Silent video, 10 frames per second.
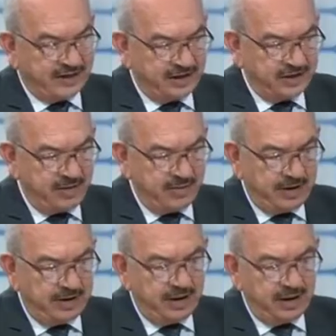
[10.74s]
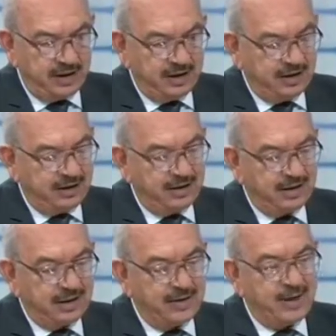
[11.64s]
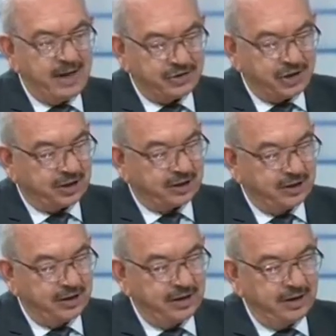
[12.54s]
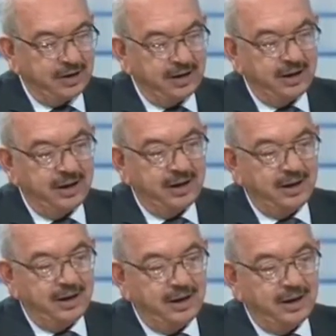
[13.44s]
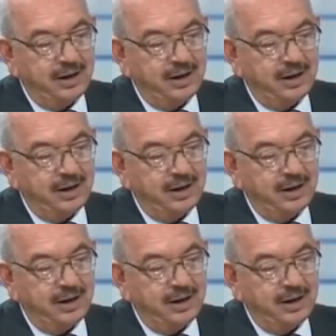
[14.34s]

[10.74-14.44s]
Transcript: الجامعية آه، كما أشرت آه،